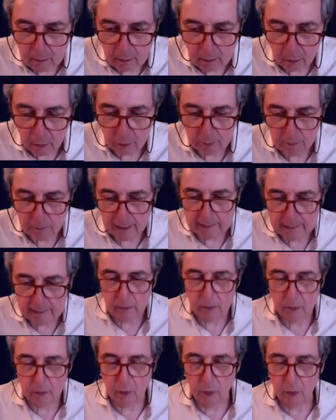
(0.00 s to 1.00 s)
lo
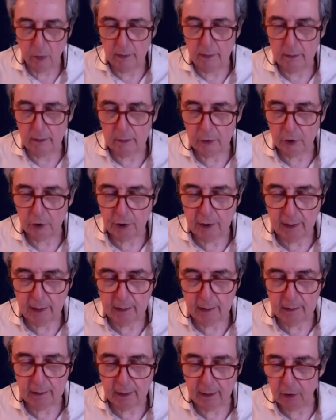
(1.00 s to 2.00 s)
spazio in cui
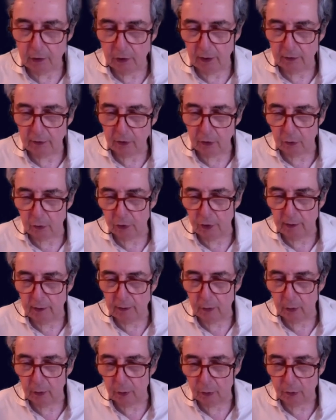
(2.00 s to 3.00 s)
giganteggia il
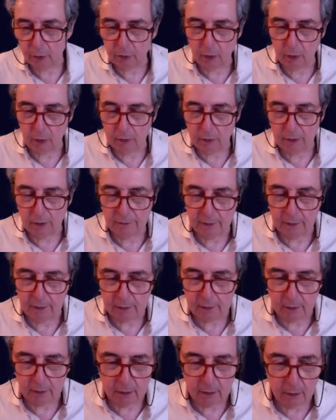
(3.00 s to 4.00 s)
soggetto
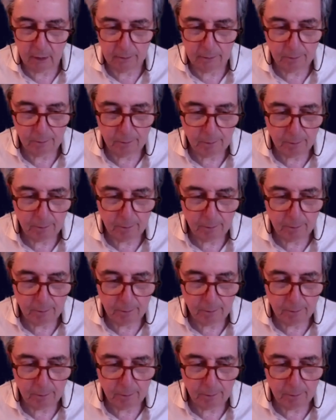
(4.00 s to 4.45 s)
costruttivistico,